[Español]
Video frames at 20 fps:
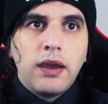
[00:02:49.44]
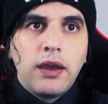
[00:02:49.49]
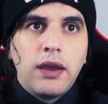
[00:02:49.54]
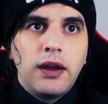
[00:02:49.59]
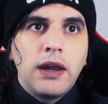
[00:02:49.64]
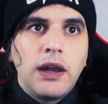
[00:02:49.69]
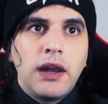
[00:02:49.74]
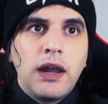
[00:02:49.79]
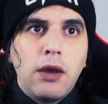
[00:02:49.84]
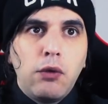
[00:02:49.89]

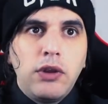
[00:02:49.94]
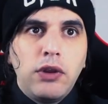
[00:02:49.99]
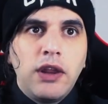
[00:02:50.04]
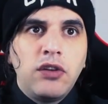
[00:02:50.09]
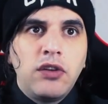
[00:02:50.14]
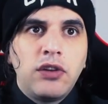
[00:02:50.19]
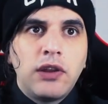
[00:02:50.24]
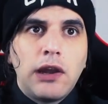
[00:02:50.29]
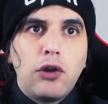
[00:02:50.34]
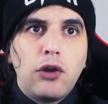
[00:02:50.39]
era la
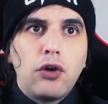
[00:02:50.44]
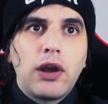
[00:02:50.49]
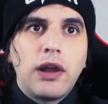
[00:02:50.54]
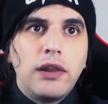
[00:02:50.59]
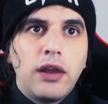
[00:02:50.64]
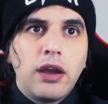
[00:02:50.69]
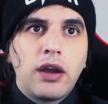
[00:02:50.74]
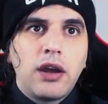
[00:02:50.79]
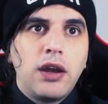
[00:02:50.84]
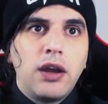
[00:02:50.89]
evidencia de lo que él
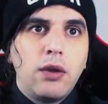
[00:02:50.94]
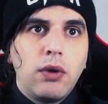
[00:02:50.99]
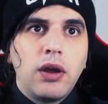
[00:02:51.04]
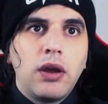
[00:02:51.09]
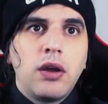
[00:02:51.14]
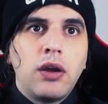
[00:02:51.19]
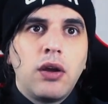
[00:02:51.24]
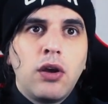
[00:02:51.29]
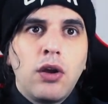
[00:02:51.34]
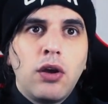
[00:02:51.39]
describe
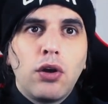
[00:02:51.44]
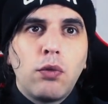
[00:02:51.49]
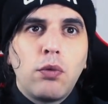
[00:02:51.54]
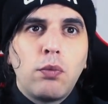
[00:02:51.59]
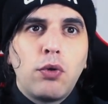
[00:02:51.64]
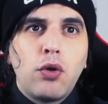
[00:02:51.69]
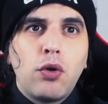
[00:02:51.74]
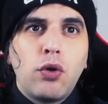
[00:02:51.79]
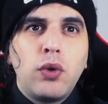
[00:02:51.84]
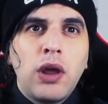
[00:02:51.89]

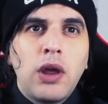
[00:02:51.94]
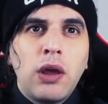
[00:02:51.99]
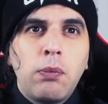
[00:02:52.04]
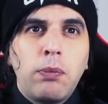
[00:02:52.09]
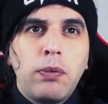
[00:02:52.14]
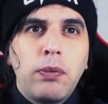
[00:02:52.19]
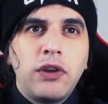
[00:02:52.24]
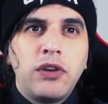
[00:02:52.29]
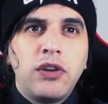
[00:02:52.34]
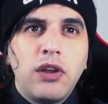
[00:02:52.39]
como una
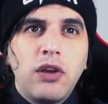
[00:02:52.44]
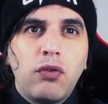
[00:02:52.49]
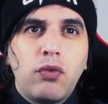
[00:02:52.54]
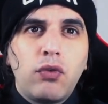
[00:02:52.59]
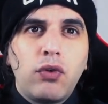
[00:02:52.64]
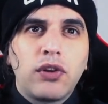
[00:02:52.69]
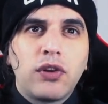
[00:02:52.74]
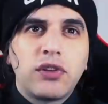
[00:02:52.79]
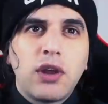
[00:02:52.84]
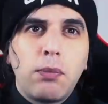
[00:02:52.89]
especie de
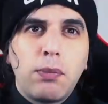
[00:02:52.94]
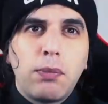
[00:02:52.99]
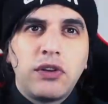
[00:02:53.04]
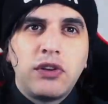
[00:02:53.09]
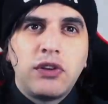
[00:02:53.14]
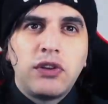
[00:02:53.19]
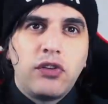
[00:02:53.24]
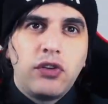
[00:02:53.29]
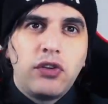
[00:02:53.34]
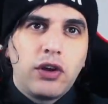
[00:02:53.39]
fuerza
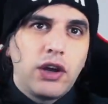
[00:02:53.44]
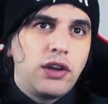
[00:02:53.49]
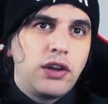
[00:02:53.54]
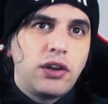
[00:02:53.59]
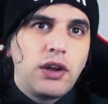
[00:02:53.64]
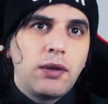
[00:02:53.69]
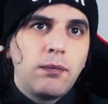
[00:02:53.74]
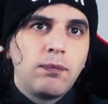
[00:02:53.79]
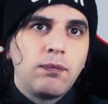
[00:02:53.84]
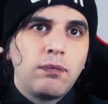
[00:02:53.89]
espacial
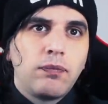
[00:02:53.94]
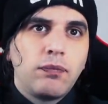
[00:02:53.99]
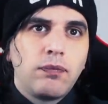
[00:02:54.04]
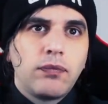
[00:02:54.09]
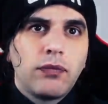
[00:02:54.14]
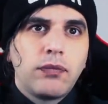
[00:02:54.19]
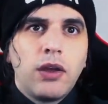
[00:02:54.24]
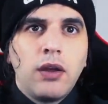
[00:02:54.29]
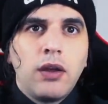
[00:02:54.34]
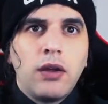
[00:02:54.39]
secreta.
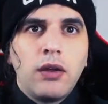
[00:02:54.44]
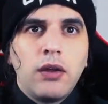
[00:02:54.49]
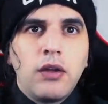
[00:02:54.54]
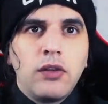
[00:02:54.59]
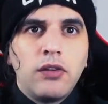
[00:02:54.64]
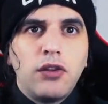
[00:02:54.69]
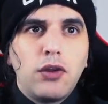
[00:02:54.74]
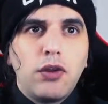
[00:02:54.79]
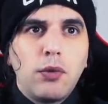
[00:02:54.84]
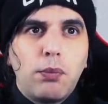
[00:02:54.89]

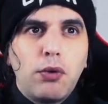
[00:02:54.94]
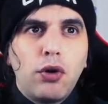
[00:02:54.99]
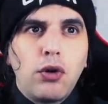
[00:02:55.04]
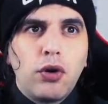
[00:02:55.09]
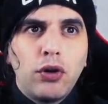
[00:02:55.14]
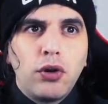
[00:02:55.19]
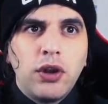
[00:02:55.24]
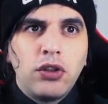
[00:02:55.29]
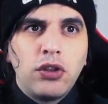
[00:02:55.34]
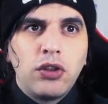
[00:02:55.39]
Se topó
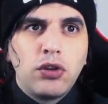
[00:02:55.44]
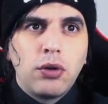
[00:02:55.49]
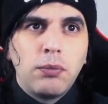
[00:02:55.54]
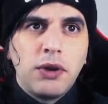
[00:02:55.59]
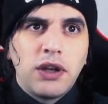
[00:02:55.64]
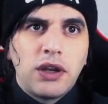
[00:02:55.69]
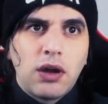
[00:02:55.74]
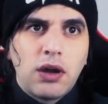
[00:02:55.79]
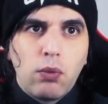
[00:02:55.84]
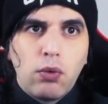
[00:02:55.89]
con esto
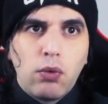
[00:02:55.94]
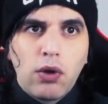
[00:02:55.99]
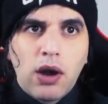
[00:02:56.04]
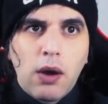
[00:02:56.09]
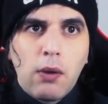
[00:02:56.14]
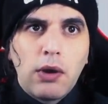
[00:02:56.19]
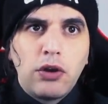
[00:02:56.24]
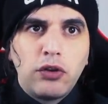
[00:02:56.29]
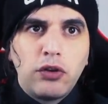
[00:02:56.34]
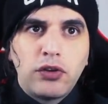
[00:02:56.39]
mientras
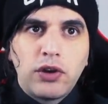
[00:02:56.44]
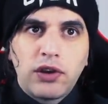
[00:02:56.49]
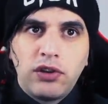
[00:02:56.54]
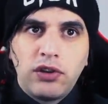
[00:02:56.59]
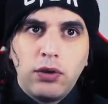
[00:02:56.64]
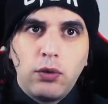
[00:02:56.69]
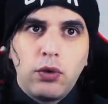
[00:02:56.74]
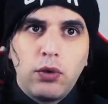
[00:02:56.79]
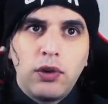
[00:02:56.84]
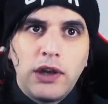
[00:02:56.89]
buscaba en los
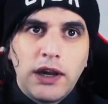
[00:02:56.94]
archivos de la